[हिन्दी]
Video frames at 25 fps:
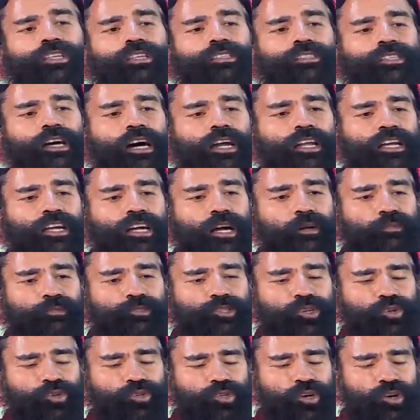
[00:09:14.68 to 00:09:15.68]
से सारी
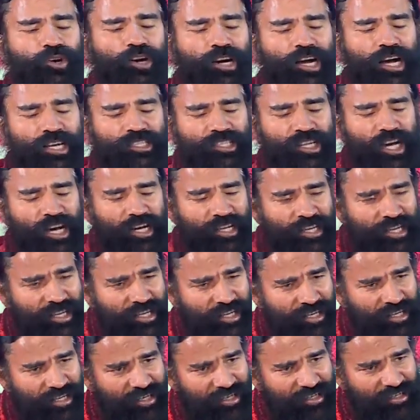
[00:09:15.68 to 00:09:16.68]
कमजोरी और लाचारी
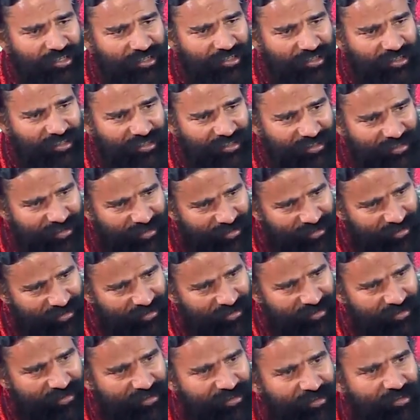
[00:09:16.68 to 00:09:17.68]

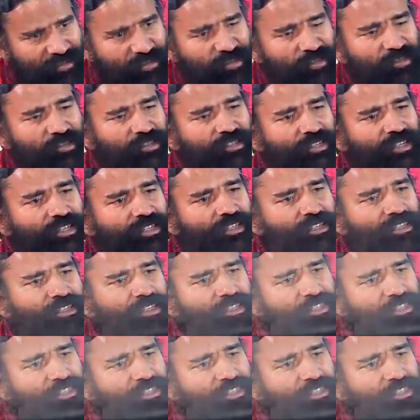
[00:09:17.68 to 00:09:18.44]
दूर